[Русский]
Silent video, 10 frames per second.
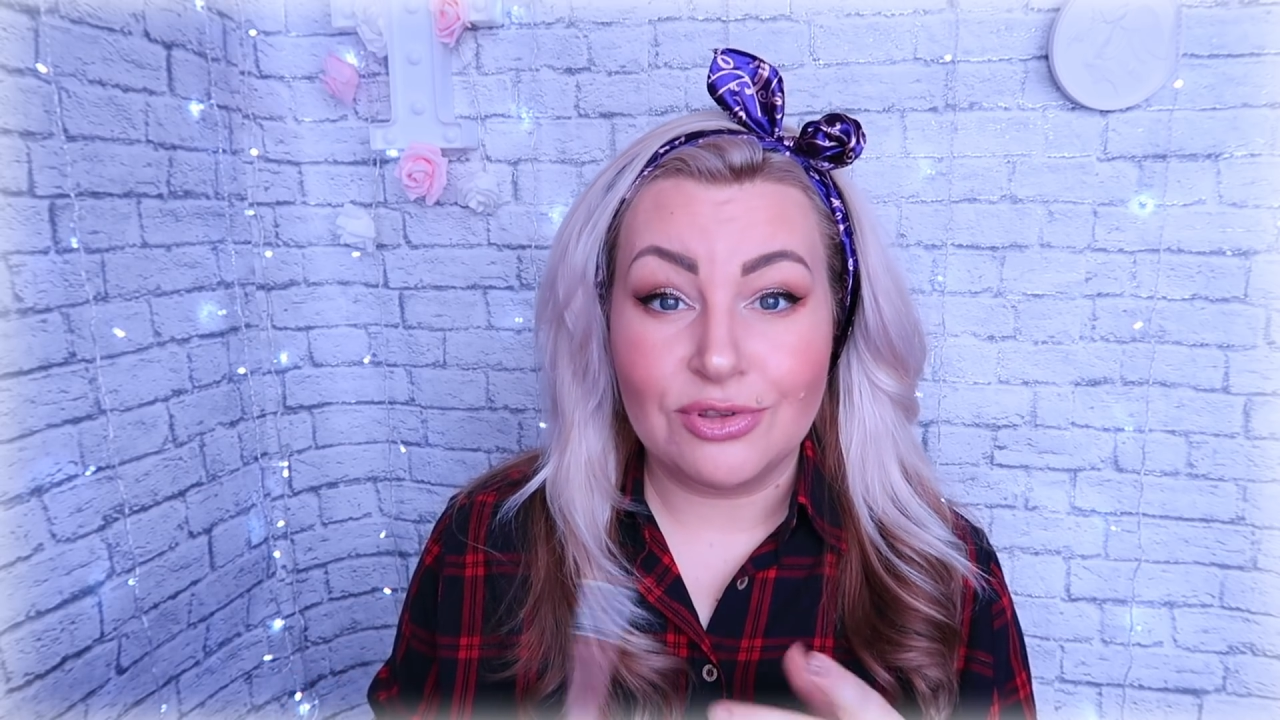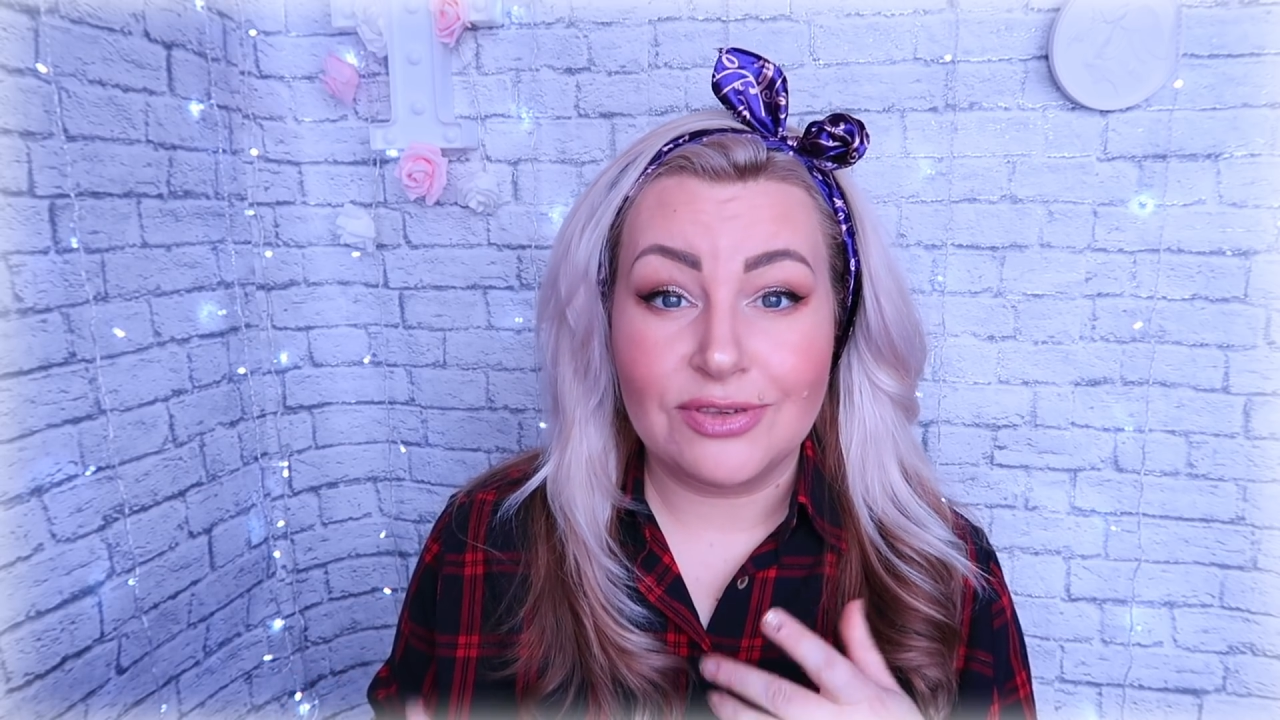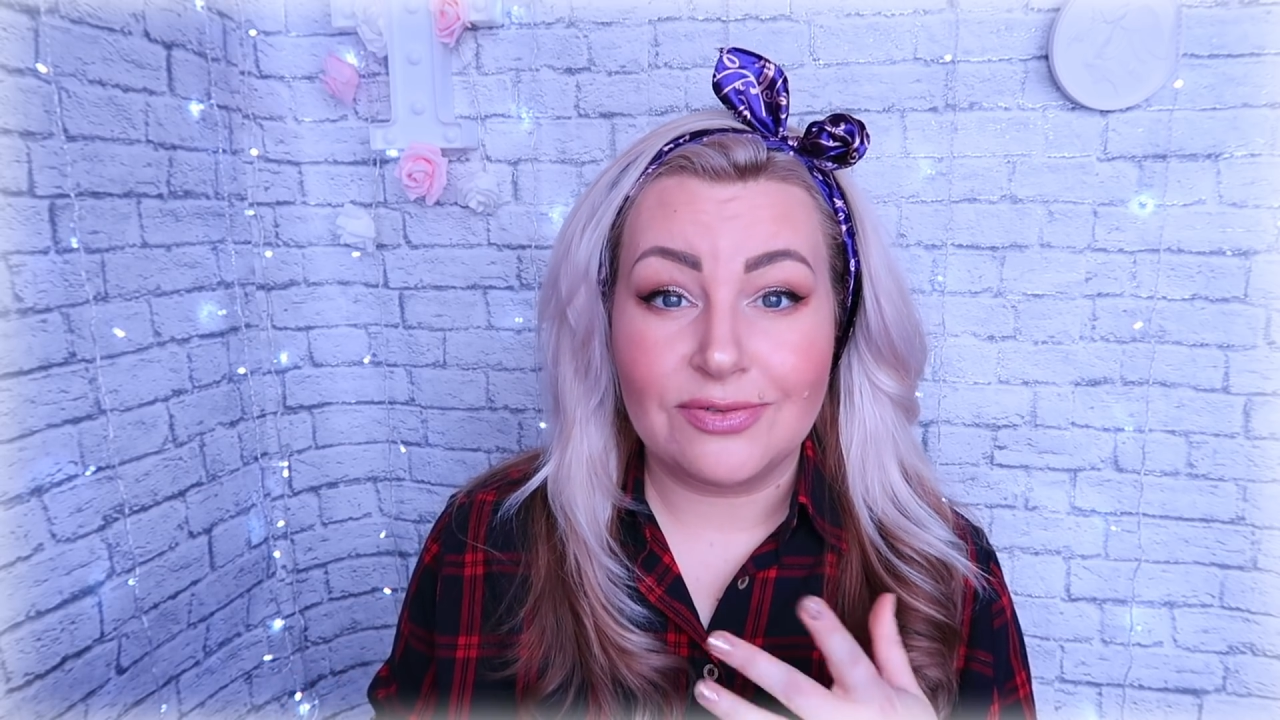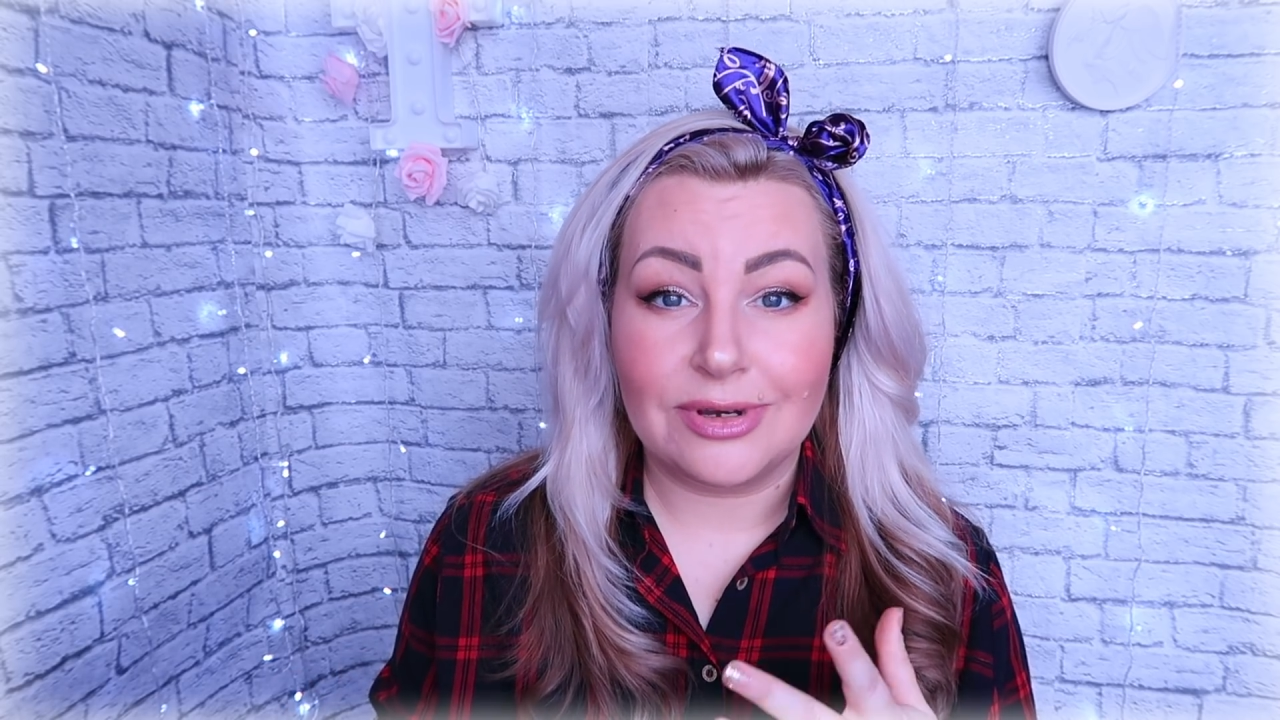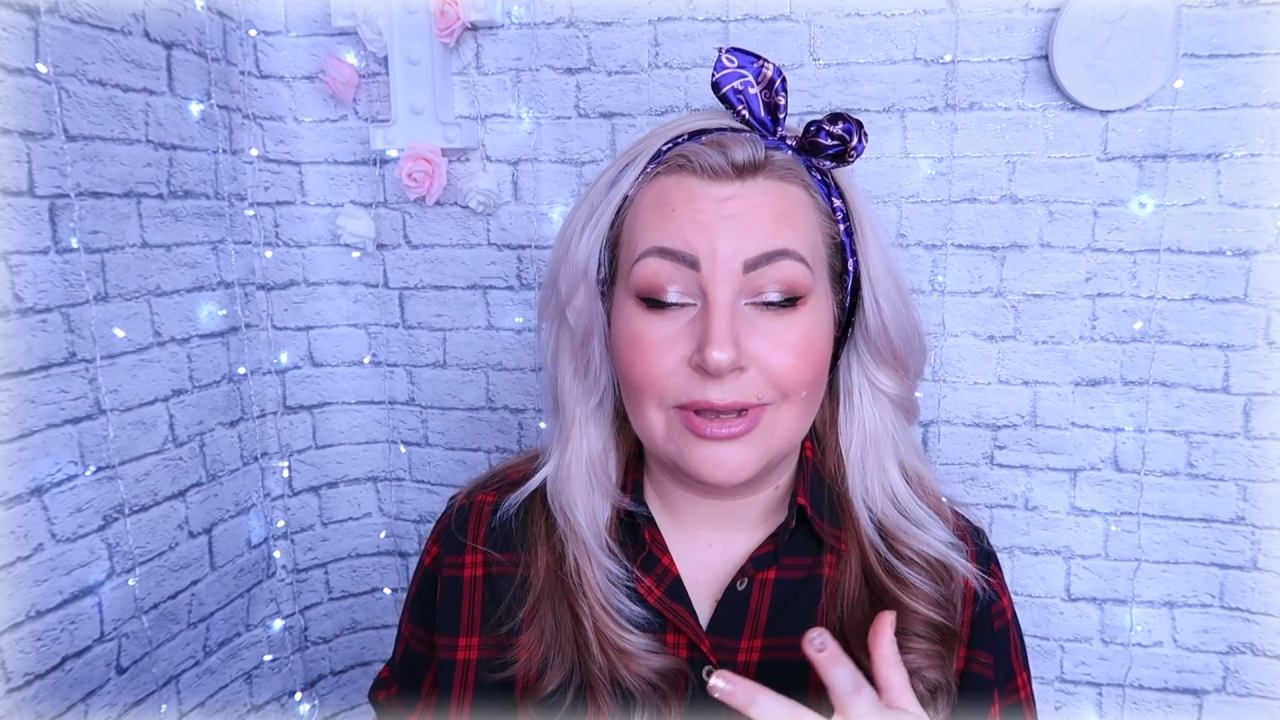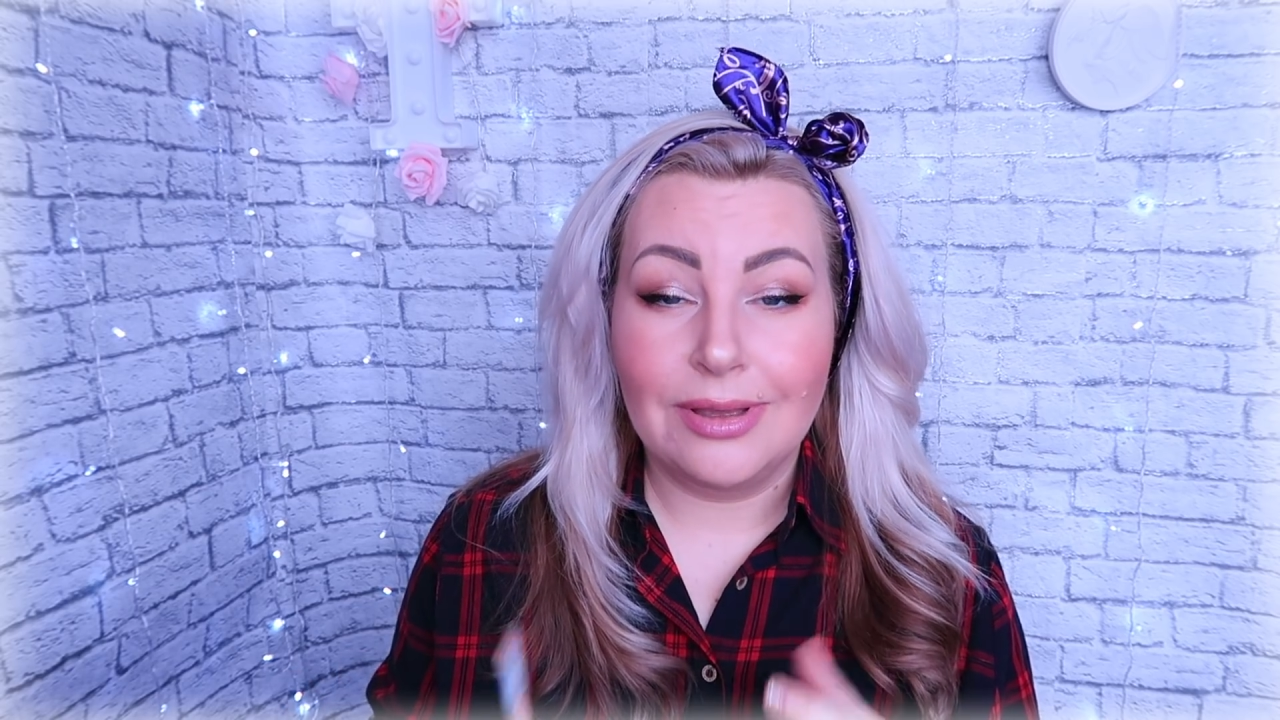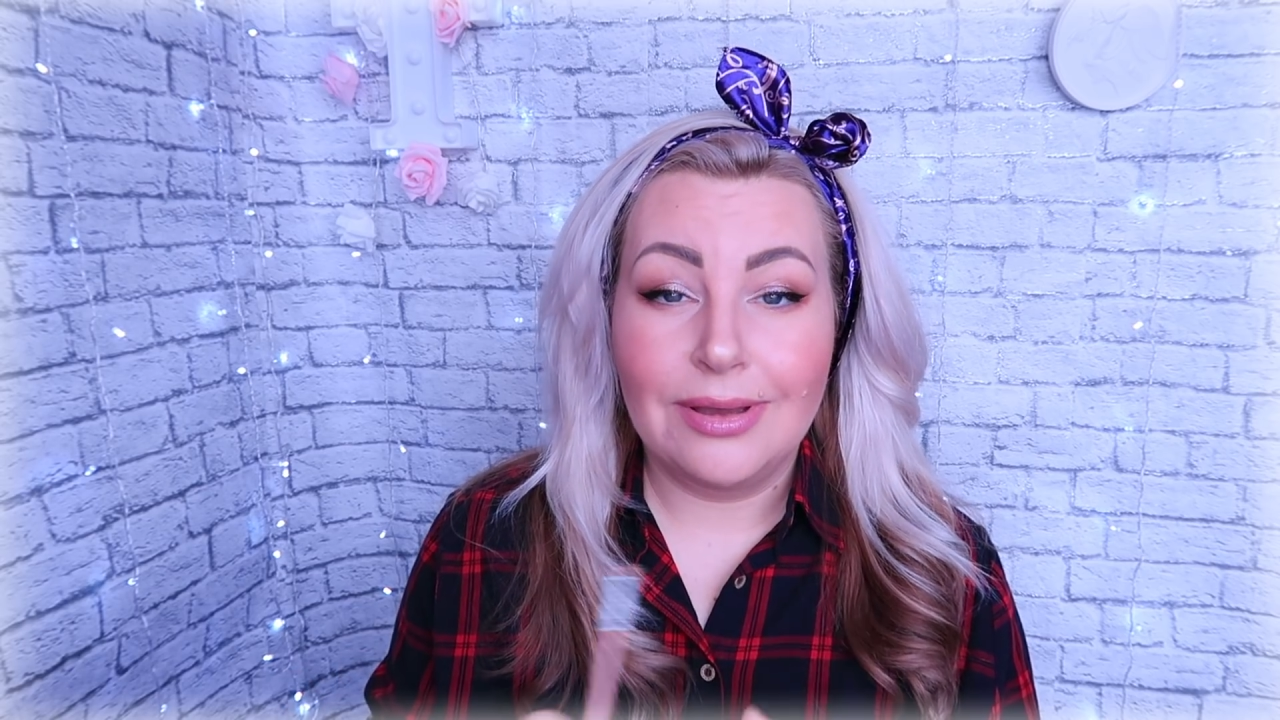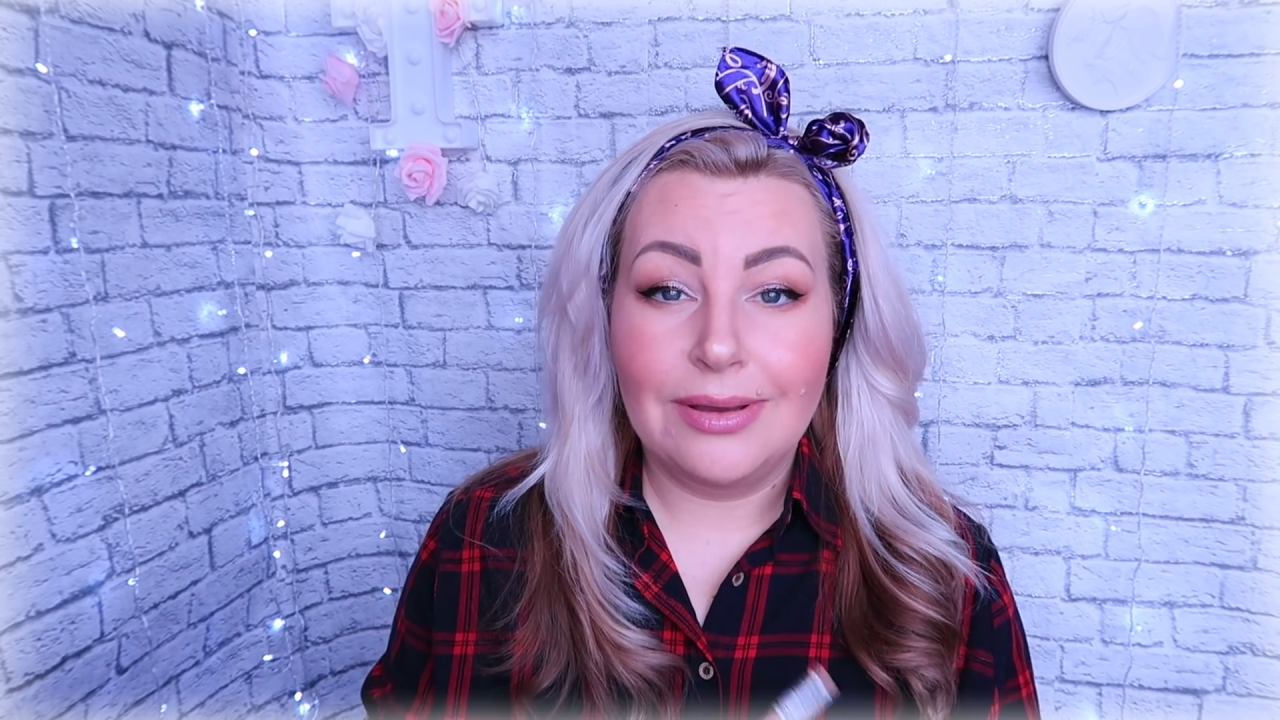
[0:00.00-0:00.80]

отзывах,